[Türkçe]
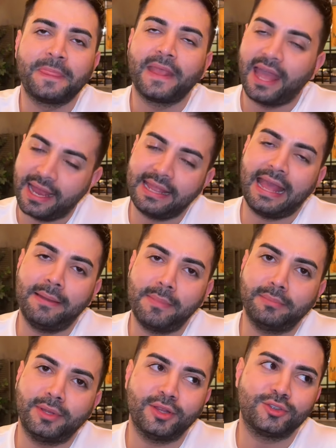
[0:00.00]
Her
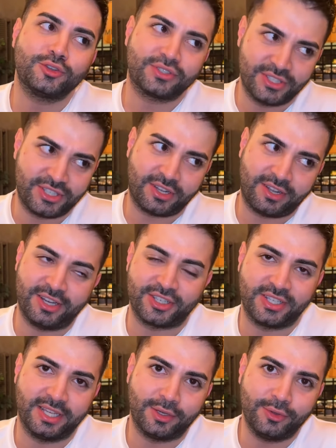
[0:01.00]
gelmemde de çok sıcak
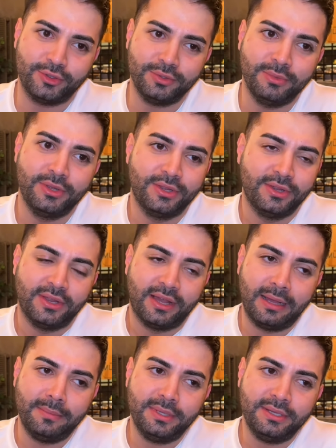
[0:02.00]
karşılanıyorum.
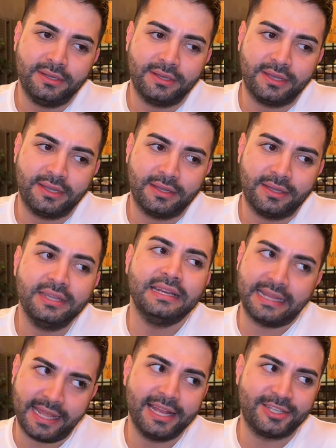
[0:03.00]
Ama e,
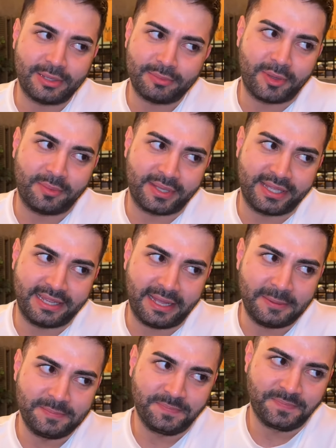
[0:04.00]
yine geleceğim tabii ki de.
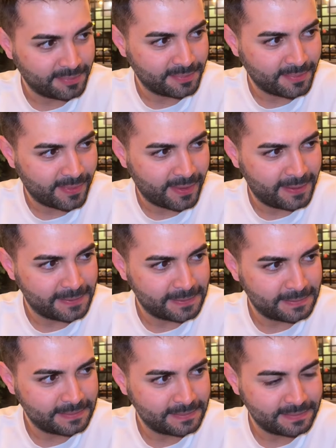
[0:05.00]
Erzurum'un
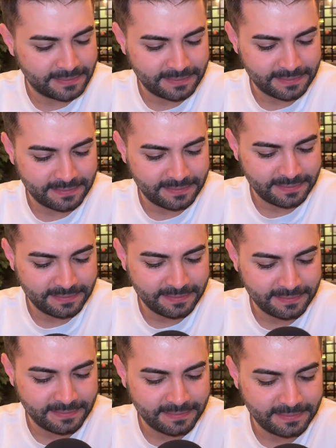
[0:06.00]
kadınlarını temiz buluyor
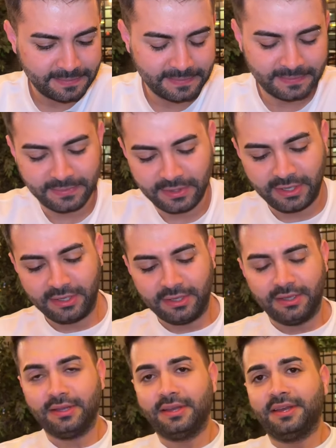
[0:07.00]
musunuz?
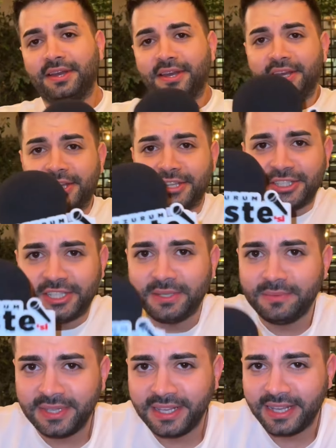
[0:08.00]

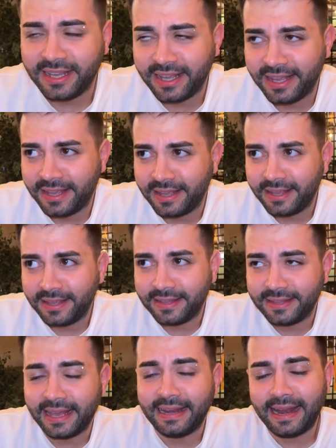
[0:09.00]
Şimdi e,
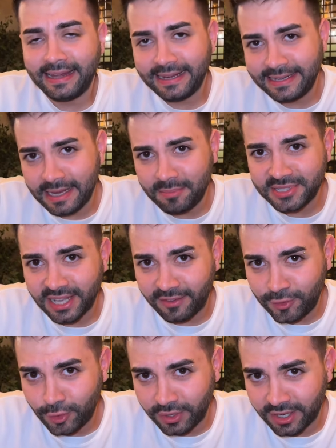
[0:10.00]
genellikle
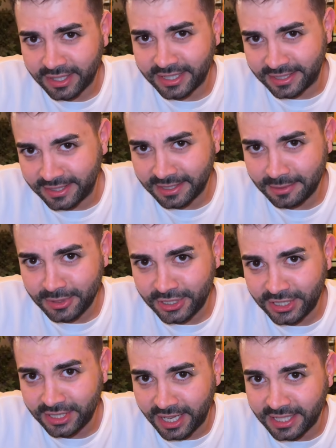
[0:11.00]
misafir olarak gittiğim
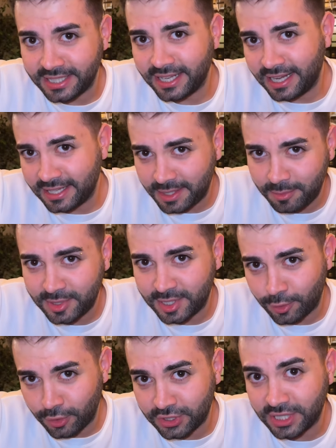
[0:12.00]
için hiç eledi bizde
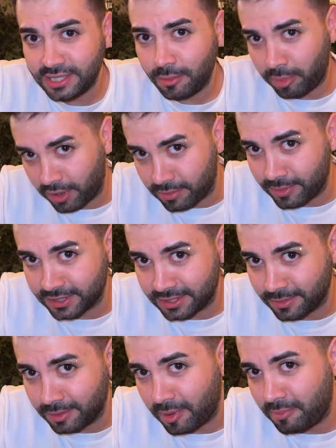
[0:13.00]
köşeze
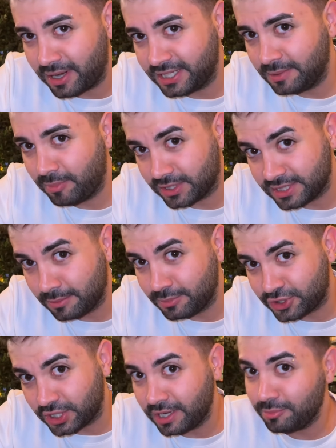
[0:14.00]
bakmadım ama belki baksam bir
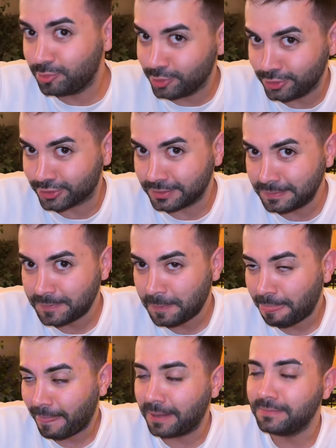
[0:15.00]
şeyler bulurum.
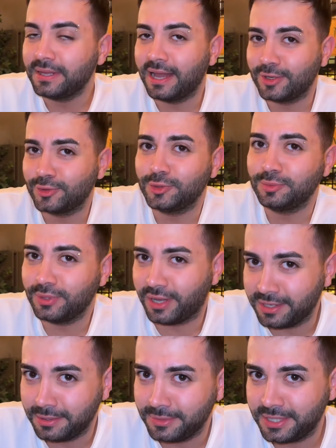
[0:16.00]
Ama Erzurumlu
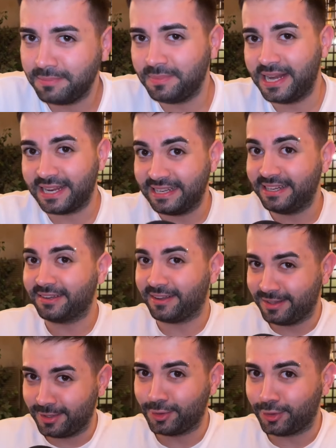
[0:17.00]
hanımların bilekleri
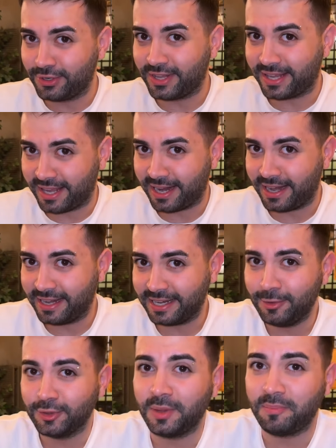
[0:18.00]
kalın oluyor
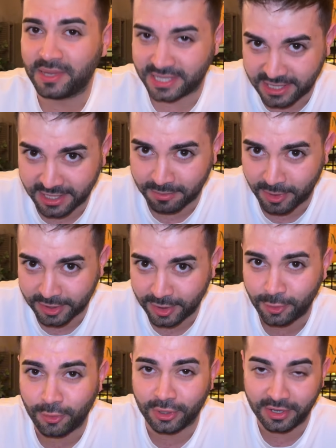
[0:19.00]
genellikle. O da bez
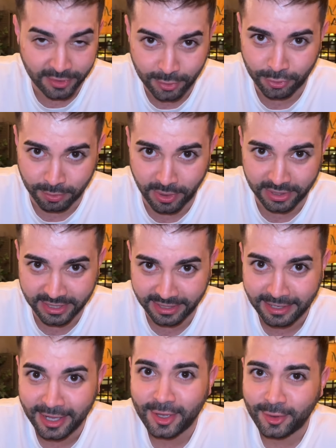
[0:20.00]
sıkmaktan, oklave tutmaktan.
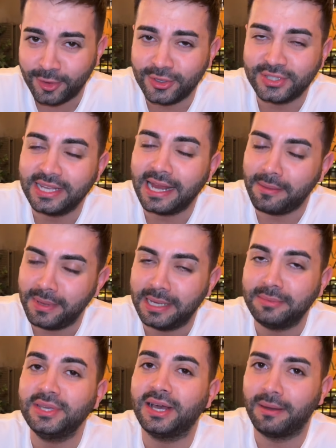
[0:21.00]
O yüzden
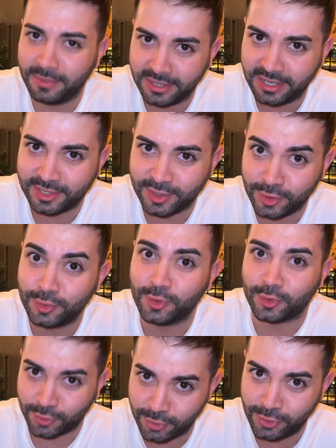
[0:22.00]
eminim ki hamarasız
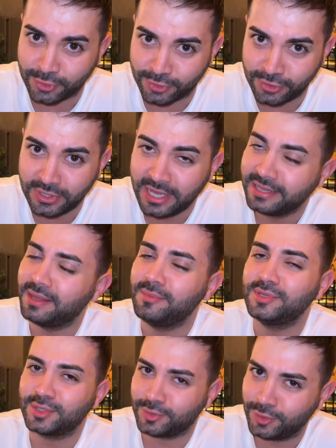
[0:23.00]
döktürüyorsunuz.
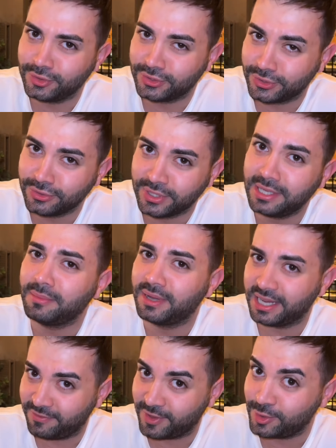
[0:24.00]
Temizlik konusunda da
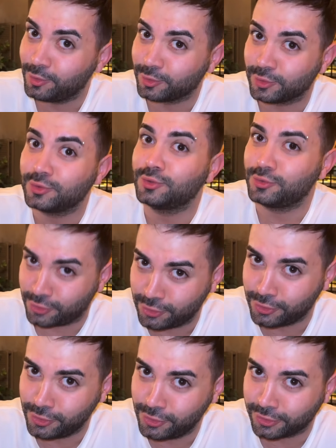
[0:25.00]
marifetli olduğunuzu
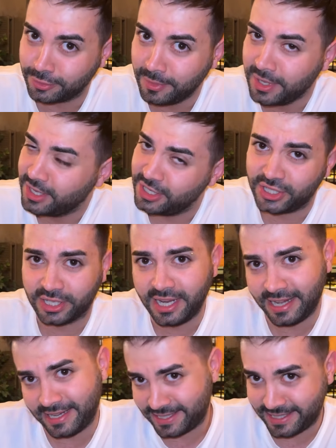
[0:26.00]
düşünüyorum. İnşallah
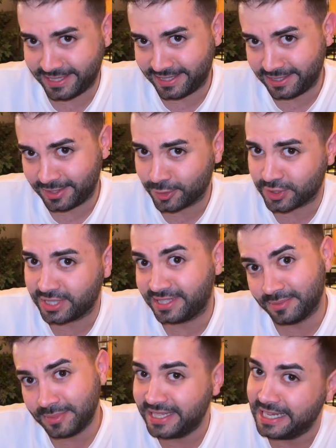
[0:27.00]
elesizdir. Yoksa
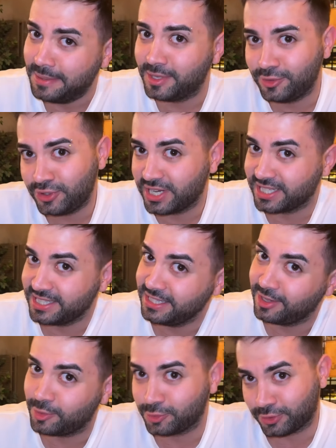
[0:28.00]
dilime düşerse
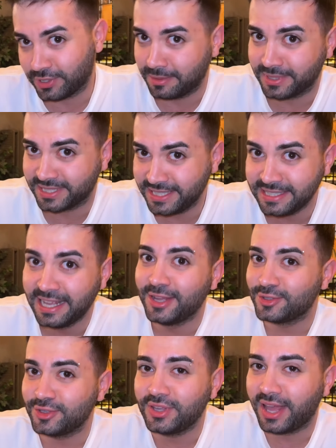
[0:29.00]
daha kurtulamazsınız.
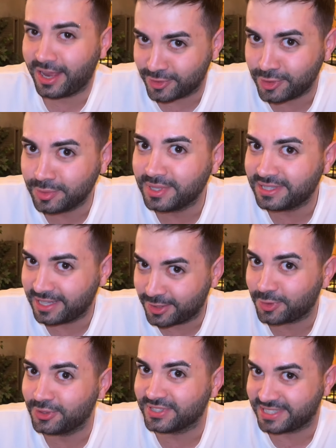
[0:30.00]
Çünkü Erzurum'da
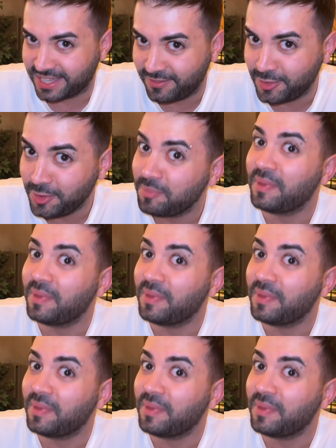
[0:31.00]
dedikodu seviliyor.